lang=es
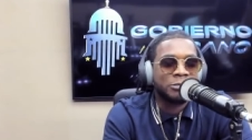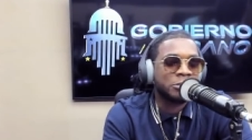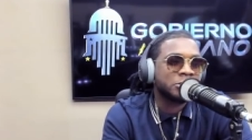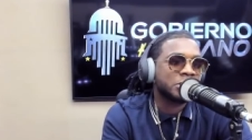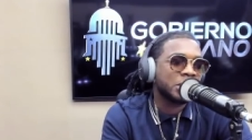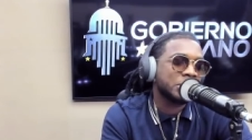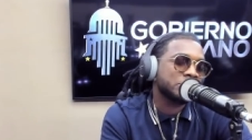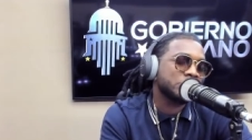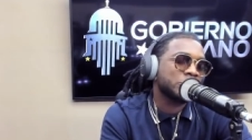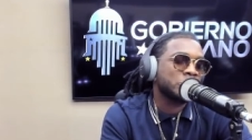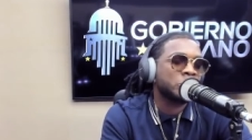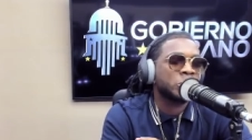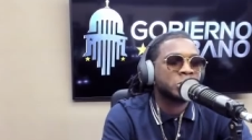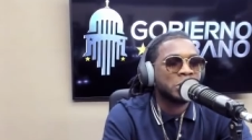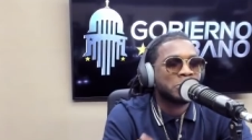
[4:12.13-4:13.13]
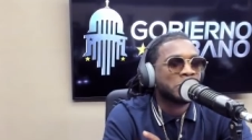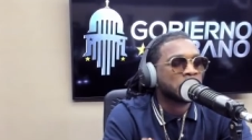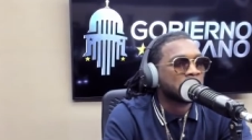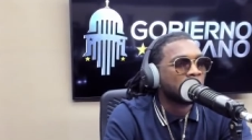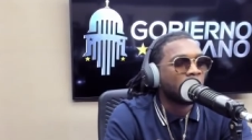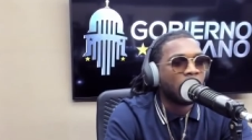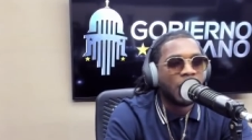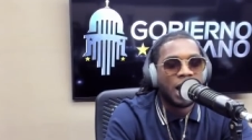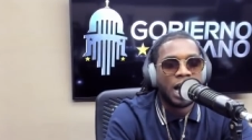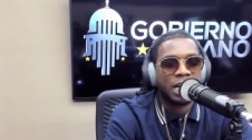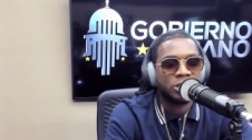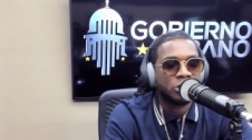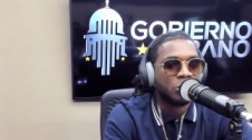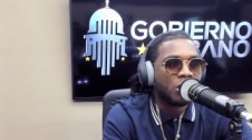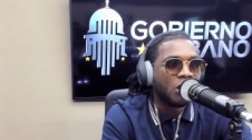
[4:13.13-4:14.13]
Entonces uno siempre
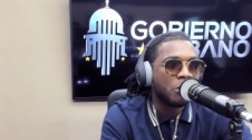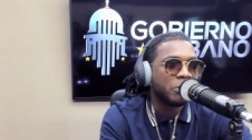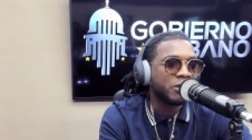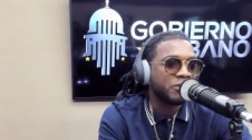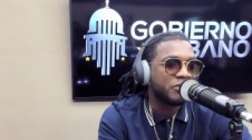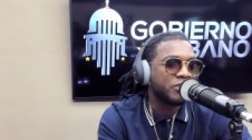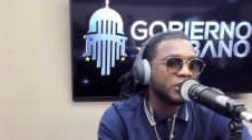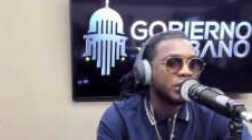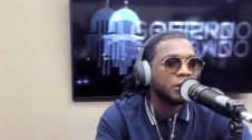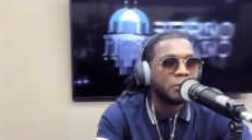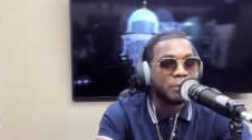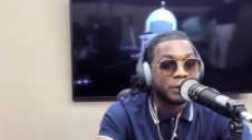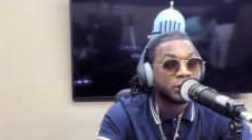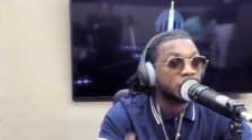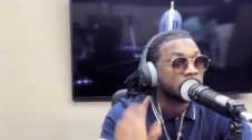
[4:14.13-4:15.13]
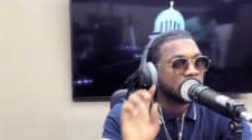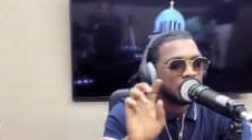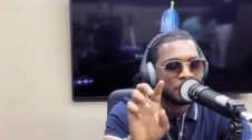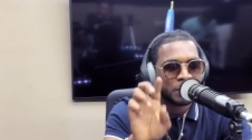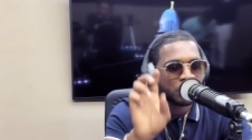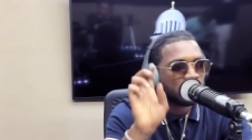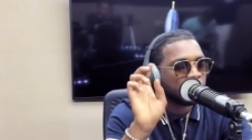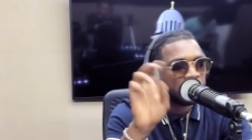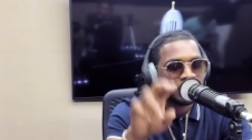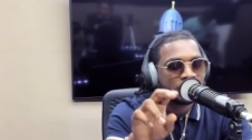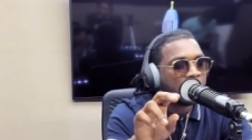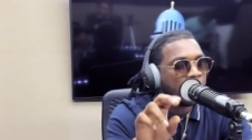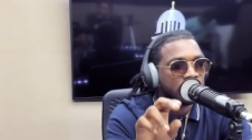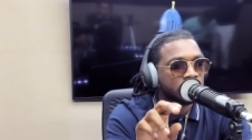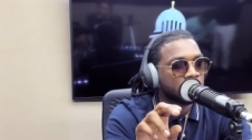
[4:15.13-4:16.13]
trabajando bajo perfil, pero él siempre
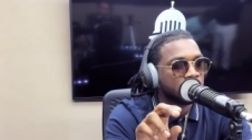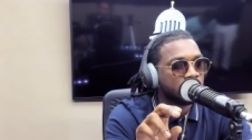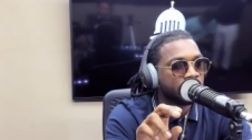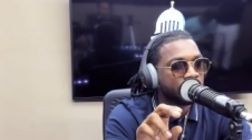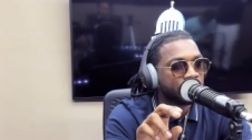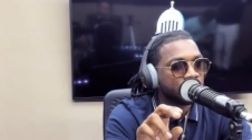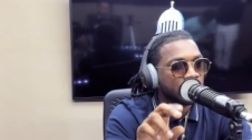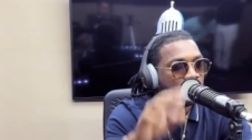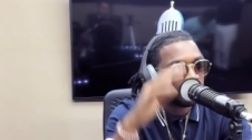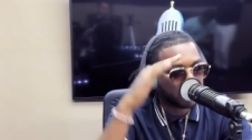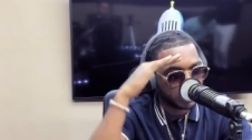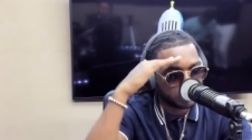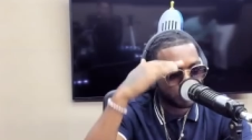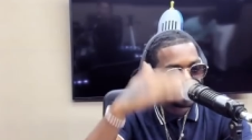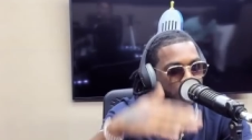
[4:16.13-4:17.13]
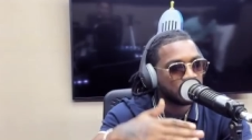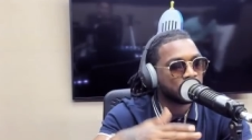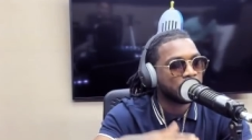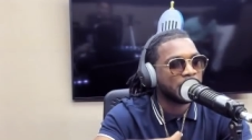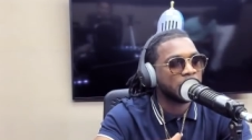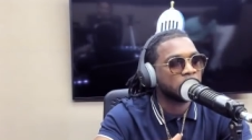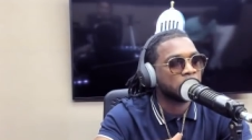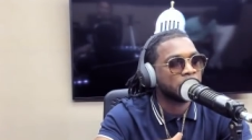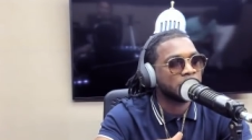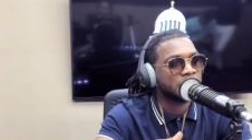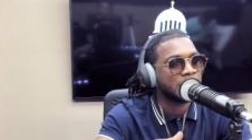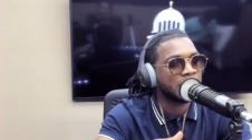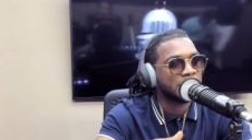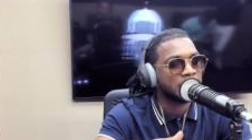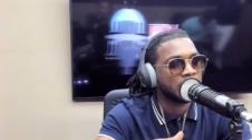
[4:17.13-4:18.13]
comentando. Que por eso respeto, ¿me
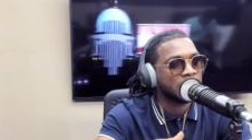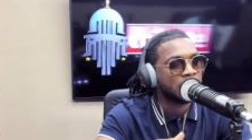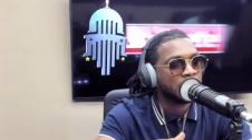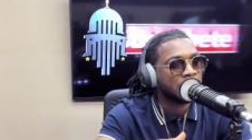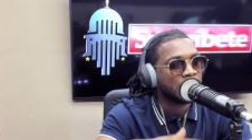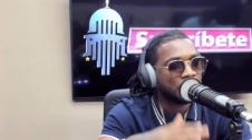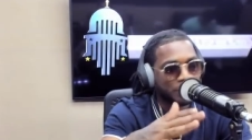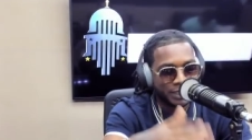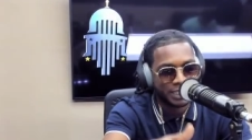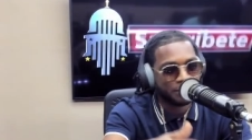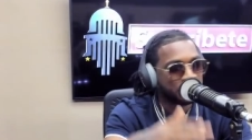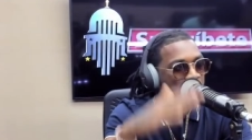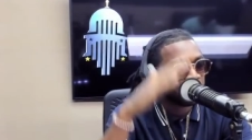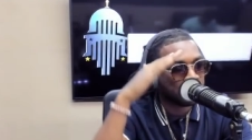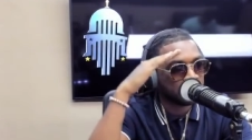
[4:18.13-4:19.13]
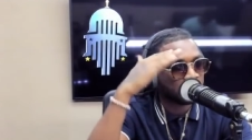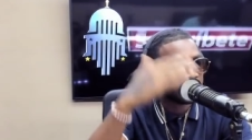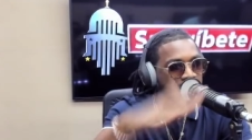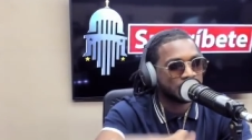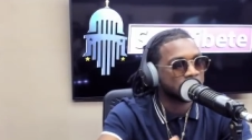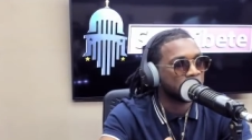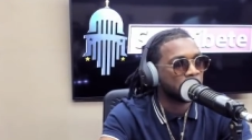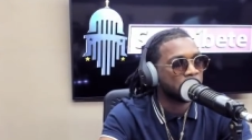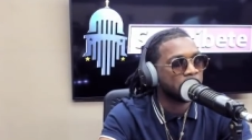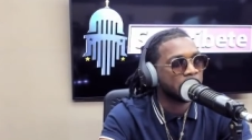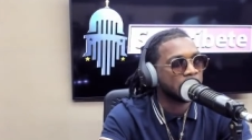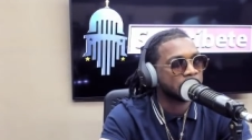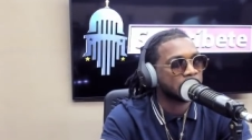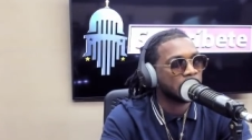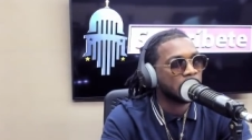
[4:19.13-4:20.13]
entiendes? Respeto a ya tú sabías
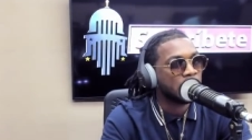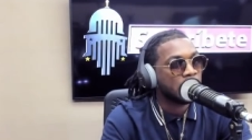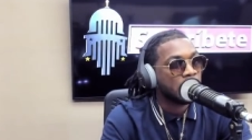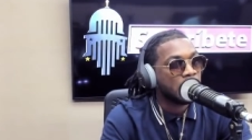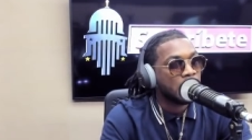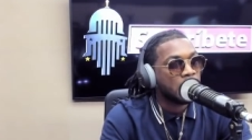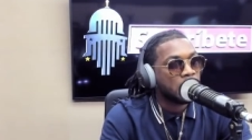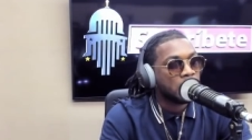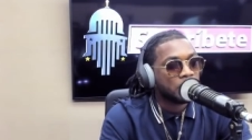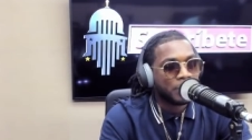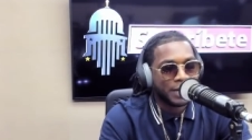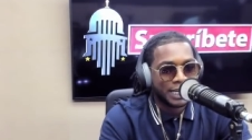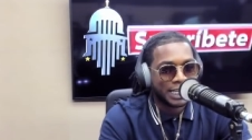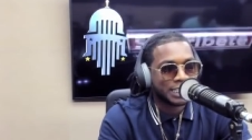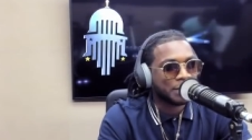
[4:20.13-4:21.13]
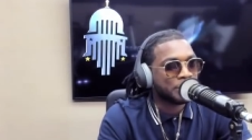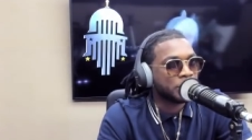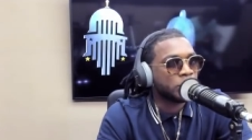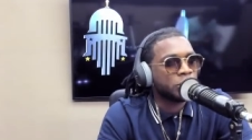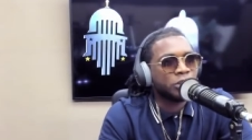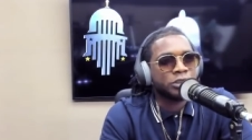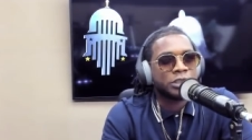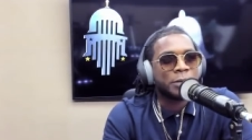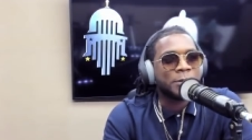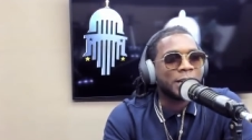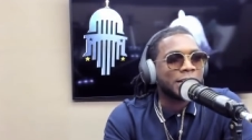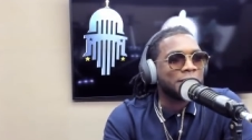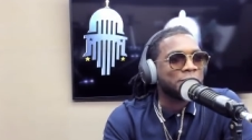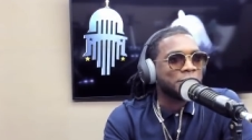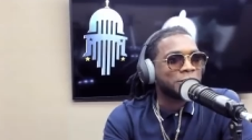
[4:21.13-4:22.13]
que tú estabas bajo la lupa. Espérate, pero yo no sabía
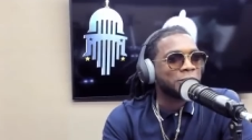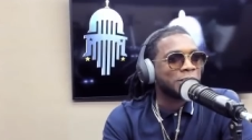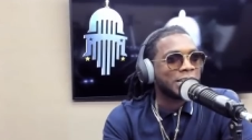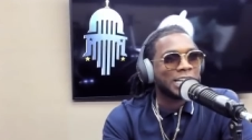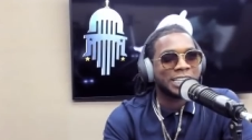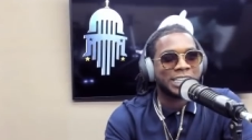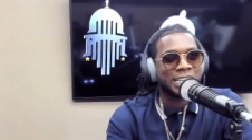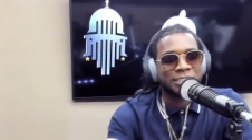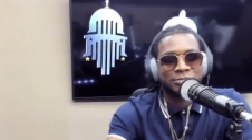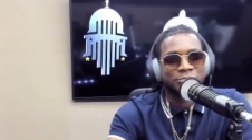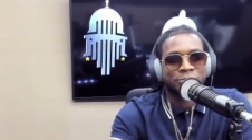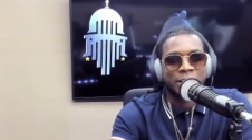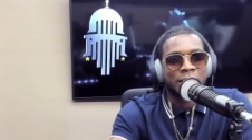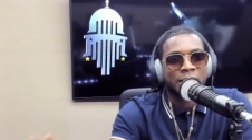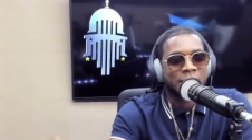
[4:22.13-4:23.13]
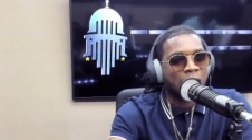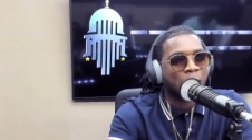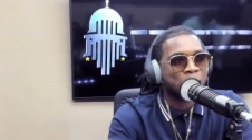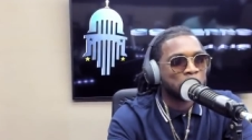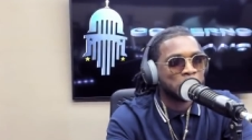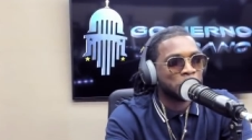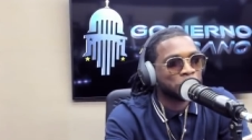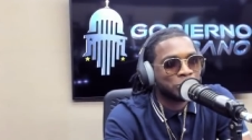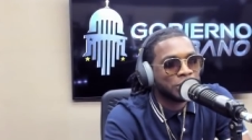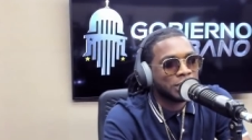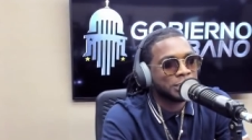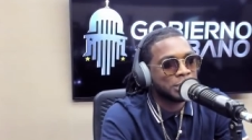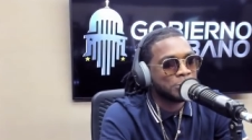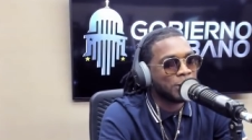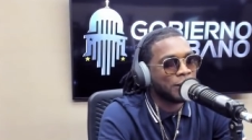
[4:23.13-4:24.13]
que el filtro era tan, tan rápido. Yo sé
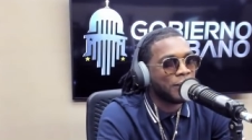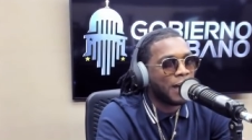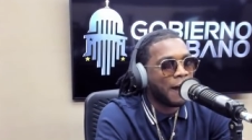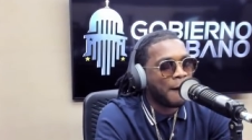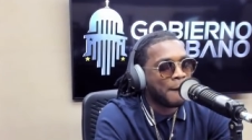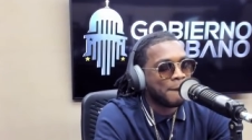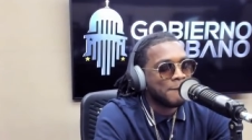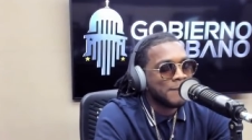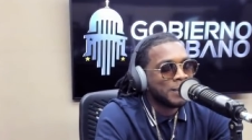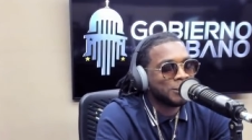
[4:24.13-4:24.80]
que se iba a dar.